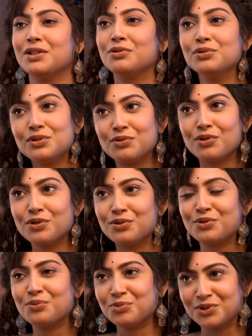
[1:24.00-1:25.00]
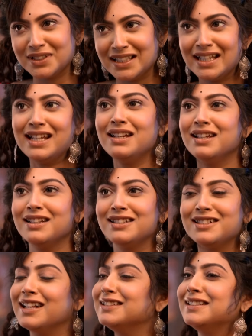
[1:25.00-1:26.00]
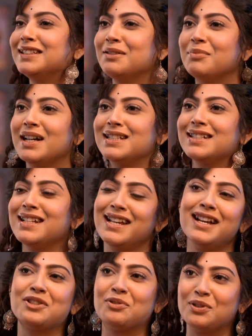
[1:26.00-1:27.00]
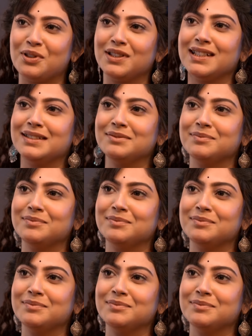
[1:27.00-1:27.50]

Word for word: খুদকুড়ো টুকুর মধ্যে শান্তিতে বাঁচাটাই আসল কথা